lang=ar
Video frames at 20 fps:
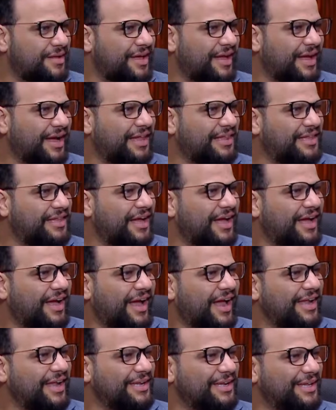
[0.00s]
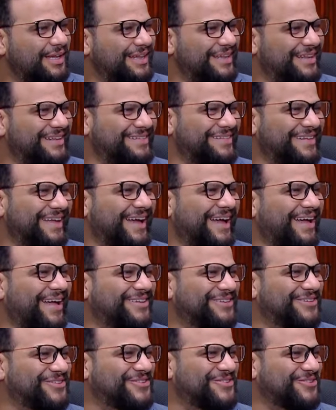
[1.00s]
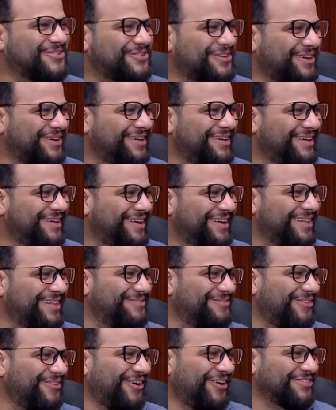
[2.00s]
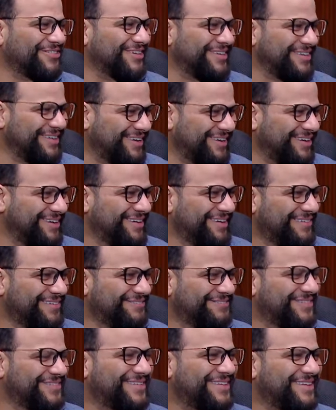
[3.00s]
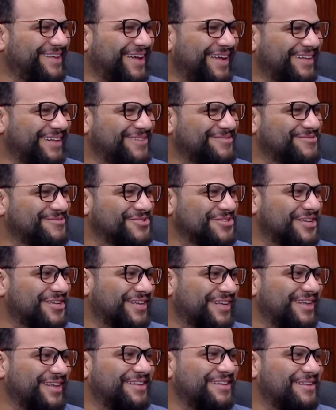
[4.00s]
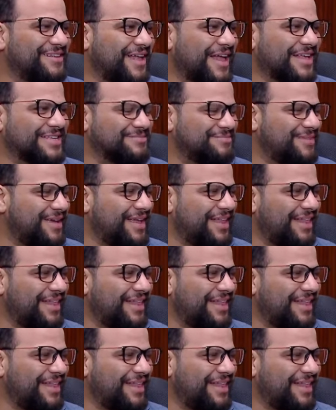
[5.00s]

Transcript: حل حل اتحاد الكوره المعضله بتاعه مشاركين الاسماء